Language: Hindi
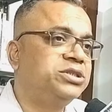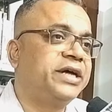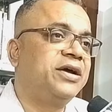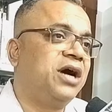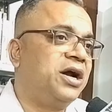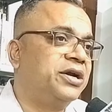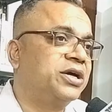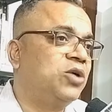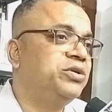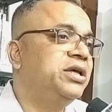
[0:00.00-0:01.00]
हो चाहे आर्ट
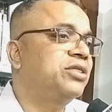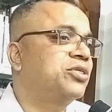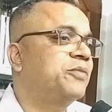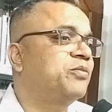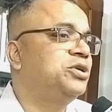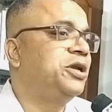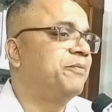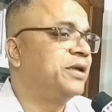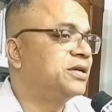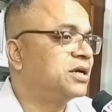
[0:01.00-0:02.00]
का हो ये सब कुछ
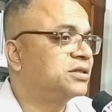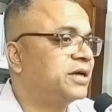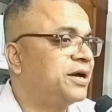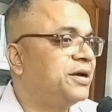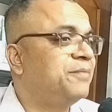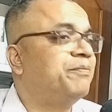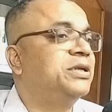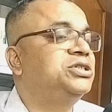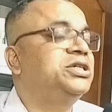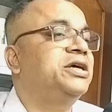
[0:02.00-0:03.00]
डिपेंड करता है
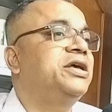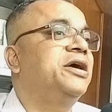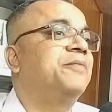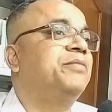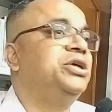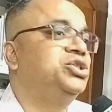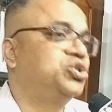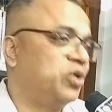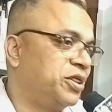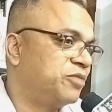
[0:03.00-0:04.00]
बच्चे की अपनी
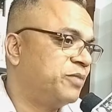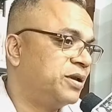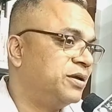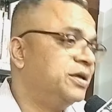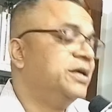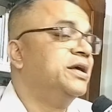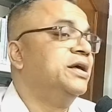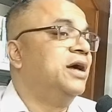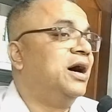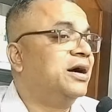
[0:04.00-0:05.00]
चॉइस पर
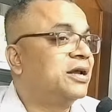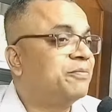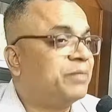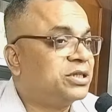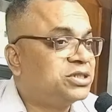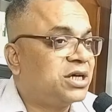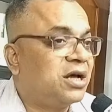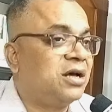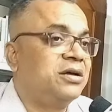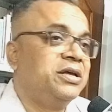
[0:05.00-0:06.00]
अगर
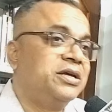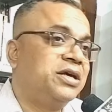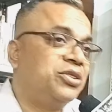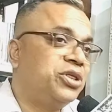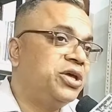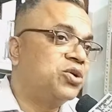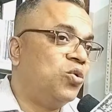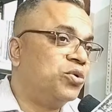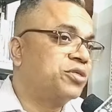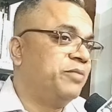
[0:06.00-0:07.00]
बच्चा किसी
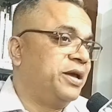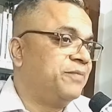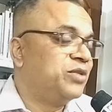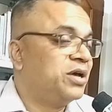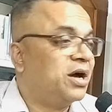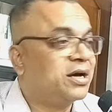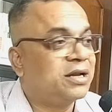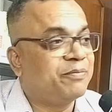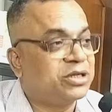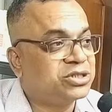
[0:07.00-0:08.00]
कोर्स में हम्म।
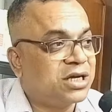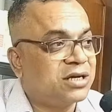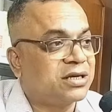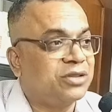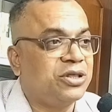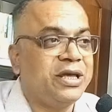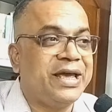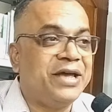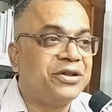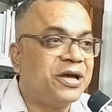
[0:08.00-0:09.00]
अगर बच्चा किसी
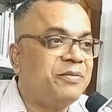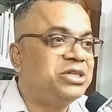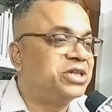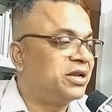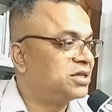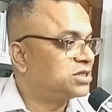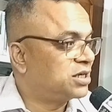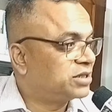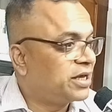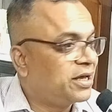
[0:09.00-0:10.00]
एरिया में जाना
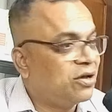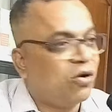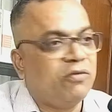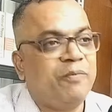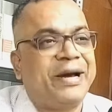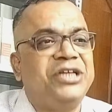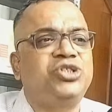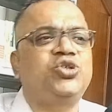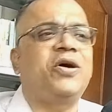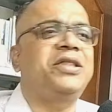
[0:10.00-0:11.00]
चाहता है और वो बाई
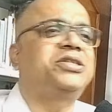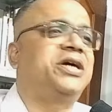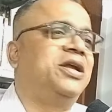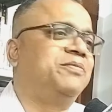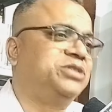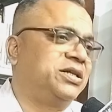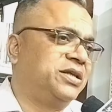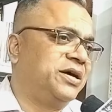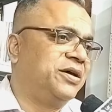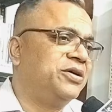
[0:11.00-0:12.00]
चॉइस जाना
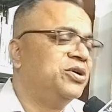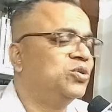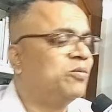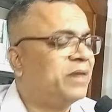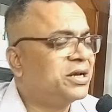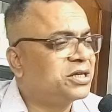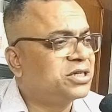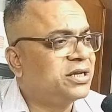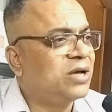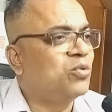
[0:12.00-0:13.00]
चाहता है तो मान के
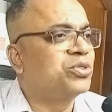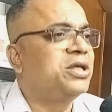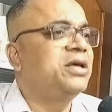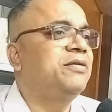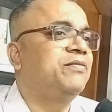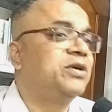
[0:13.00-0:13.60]
चलिए उसी